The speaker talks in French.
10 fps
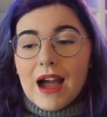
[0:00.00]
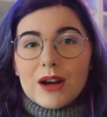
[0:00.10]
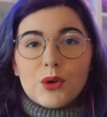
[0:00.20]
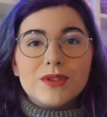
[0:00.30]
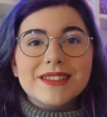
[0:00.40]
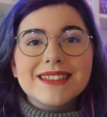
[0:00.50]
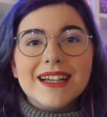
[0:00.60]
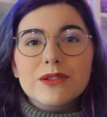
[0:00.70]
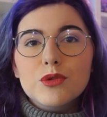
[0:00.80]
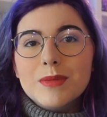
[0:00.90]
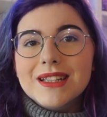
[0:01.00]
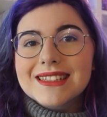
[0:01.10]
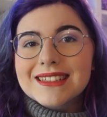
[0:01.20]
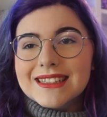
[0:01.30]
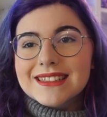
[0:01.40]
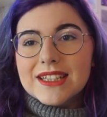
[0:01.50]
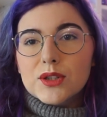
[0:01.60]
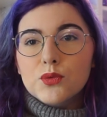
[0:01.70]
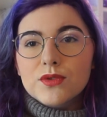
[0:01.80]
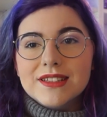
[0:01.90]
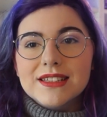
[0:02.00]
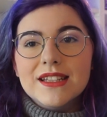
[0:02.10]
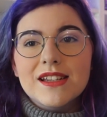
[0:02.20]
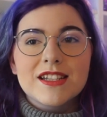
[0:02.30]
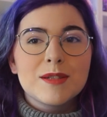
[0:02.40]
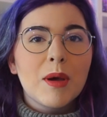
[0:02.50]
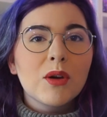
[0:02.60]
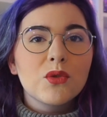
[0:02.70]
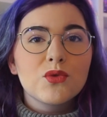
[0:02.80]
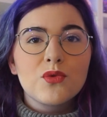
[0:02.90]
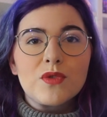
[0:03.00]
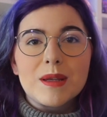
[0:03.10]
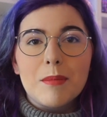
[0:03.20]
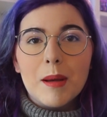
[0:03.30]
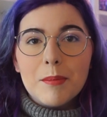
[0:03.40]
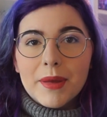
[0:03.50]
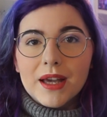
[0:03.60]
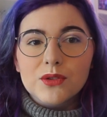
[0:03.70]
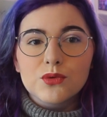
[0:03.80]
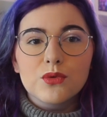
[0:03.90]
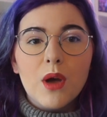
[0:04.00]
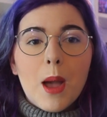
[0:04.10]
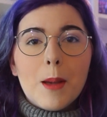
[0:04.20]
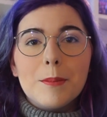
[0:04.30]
Alors c'est un résumé très très concis, j'espère que je vous ai pas perdu,